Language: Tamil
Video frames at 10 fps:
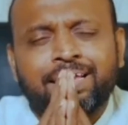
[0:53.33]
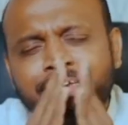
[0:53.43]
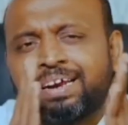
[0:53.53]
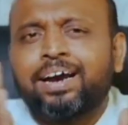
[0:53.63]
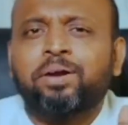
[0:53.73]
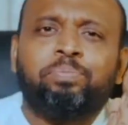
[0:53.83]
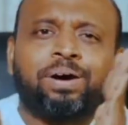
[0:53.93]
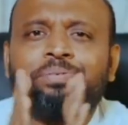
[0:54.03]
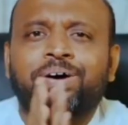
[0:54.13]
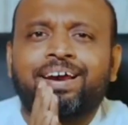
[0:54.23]
எதுனாலும்
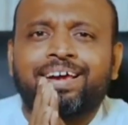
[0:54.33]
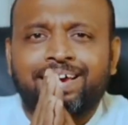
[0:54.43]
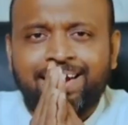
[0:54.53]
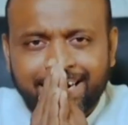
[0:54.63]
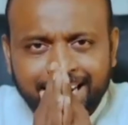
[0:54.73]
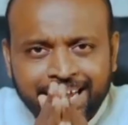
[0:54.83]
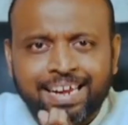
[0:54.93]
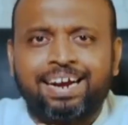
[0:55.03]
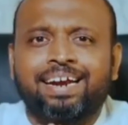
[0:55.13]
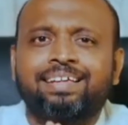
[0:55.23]
பரவாயில்ல என்கிற
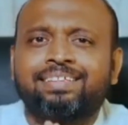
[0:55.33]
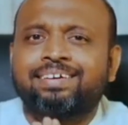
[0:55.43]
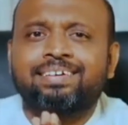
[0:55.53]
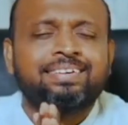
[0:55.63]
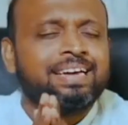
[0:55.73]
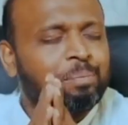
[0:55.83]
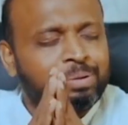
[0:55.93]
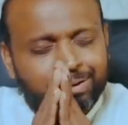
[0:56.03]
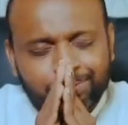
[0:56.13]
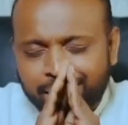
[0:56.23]
நிலையை அடைந்து
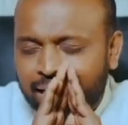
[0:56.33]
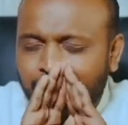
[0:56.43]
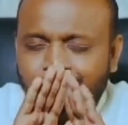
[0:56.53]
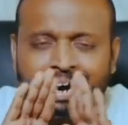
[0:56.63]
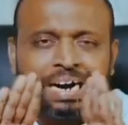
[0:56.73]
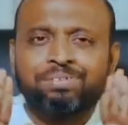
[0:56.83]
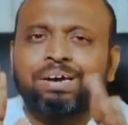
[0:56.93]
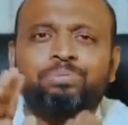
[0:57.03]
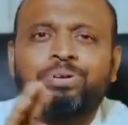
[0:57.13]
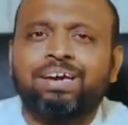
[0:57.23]
அப்படி அவர்களால்
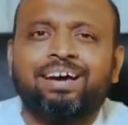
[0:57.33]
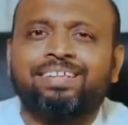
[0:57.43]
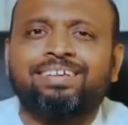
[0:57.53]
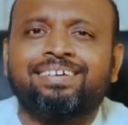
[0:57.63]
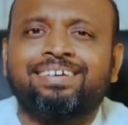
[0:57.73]
வாழவே முடியாது